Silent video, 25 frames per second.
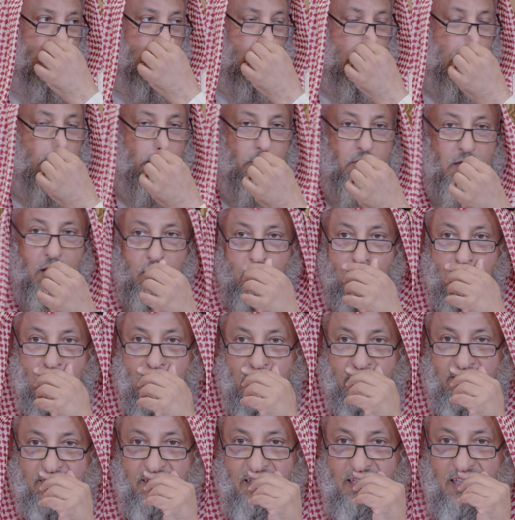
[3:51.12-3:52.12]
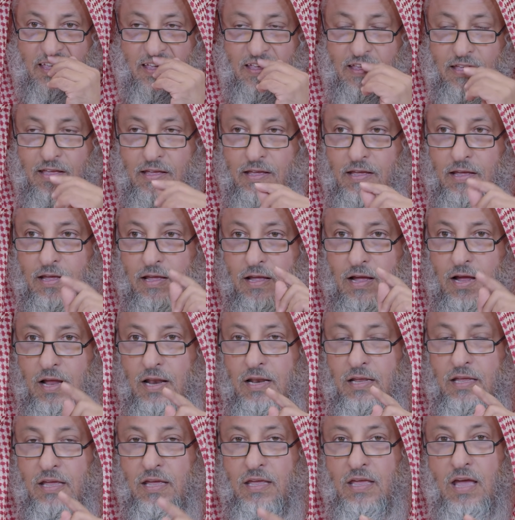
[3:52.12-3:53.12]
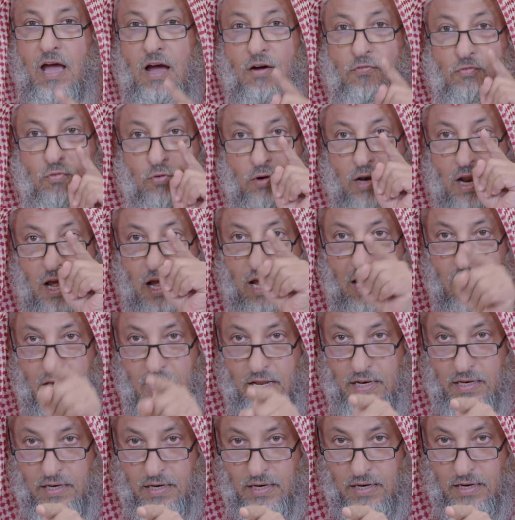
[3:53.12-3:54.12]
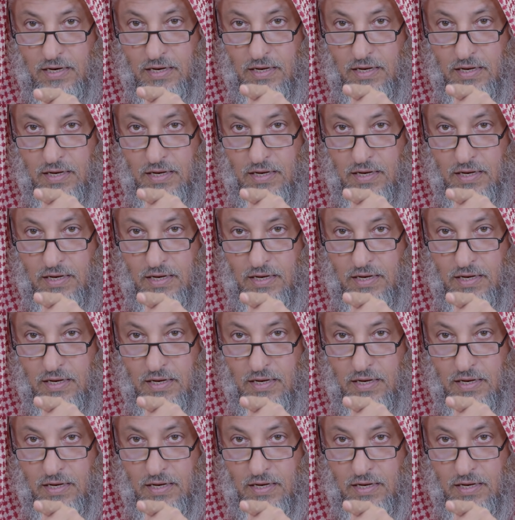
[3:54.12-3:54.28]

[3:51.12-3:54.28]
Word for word: كيف الدعوة خاصة؟ قال لك يا فلان